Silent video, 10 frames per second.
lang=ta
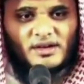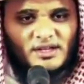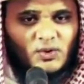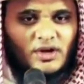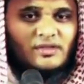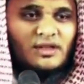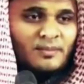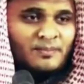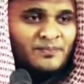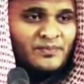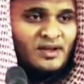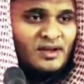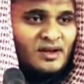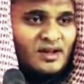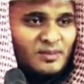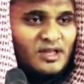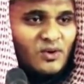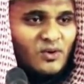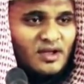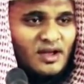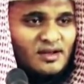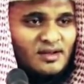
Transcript: ஐதுடைய தினம் ரமதானுடைய